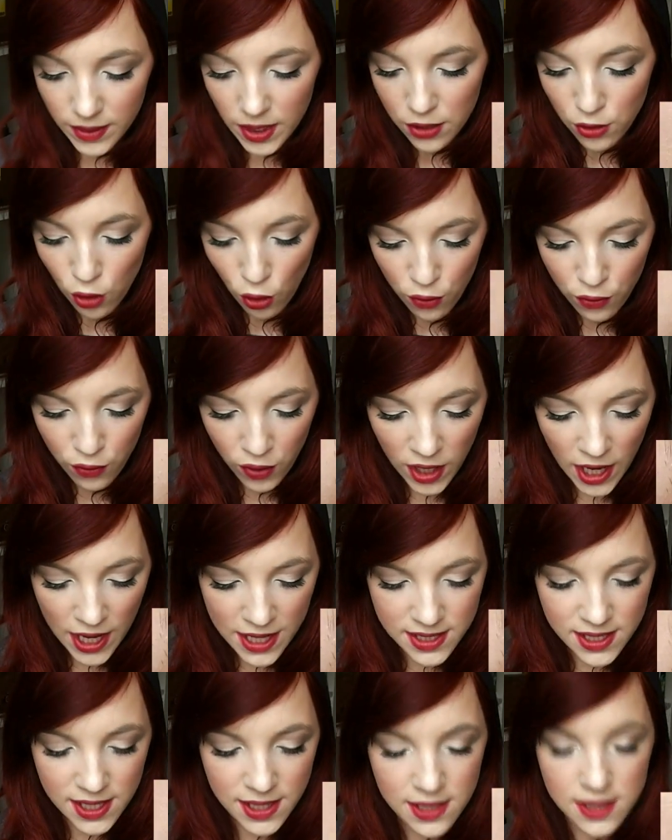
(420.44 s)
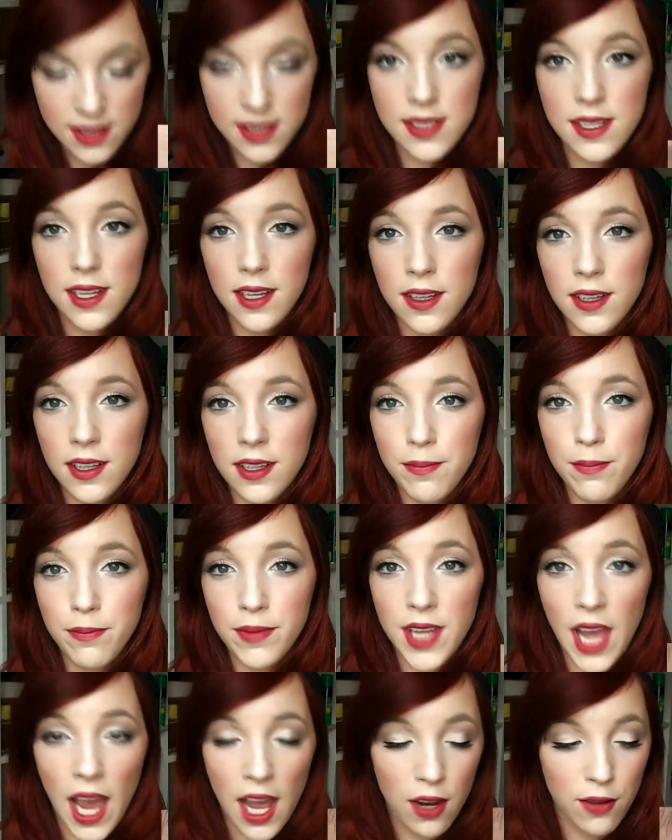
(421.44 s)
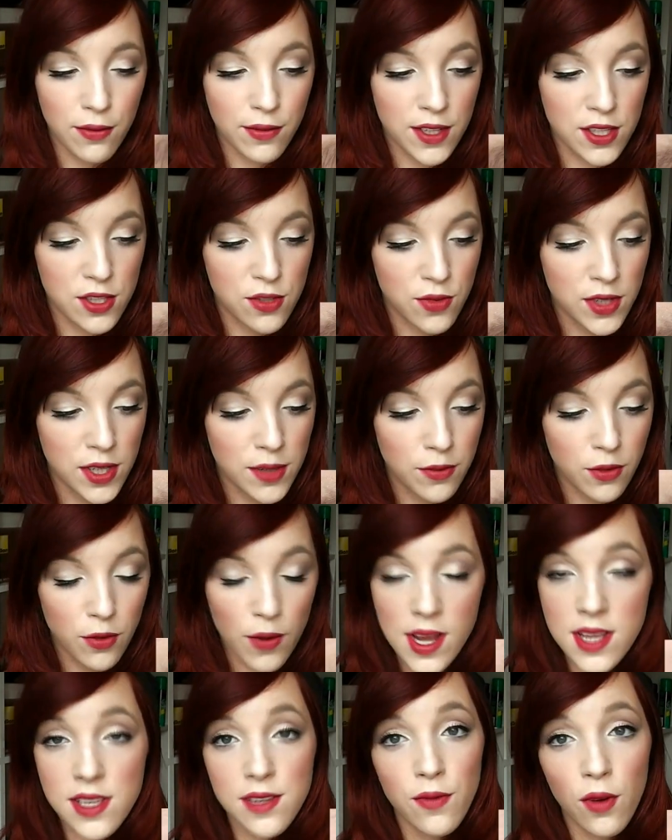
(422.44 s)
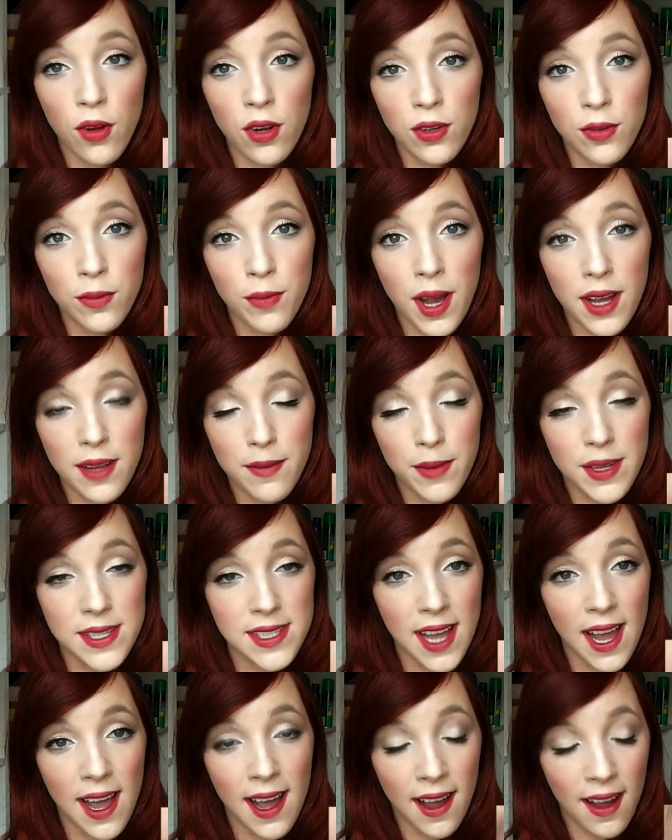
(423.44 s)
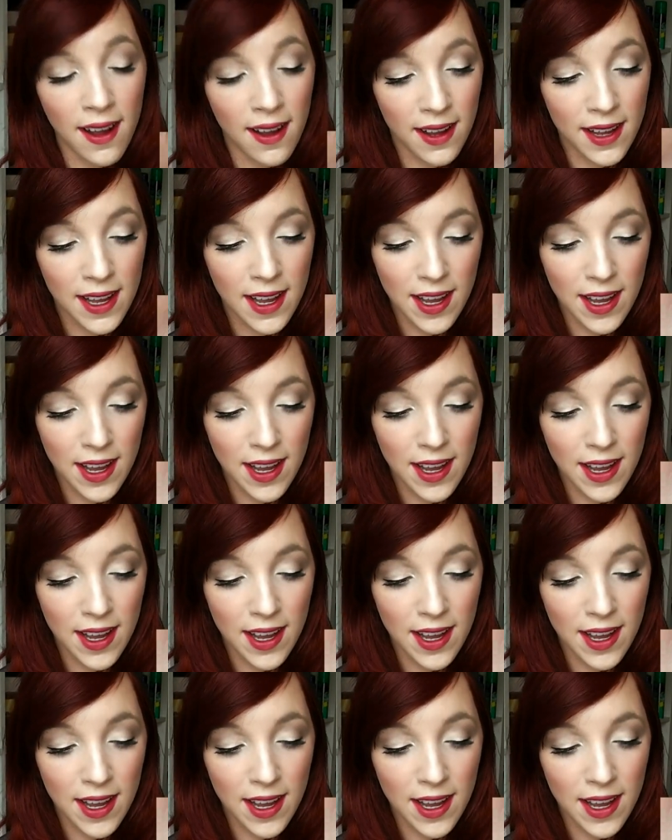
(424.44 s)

noch von Essence, äh, die I of Extreme Crazy Volume Mascara,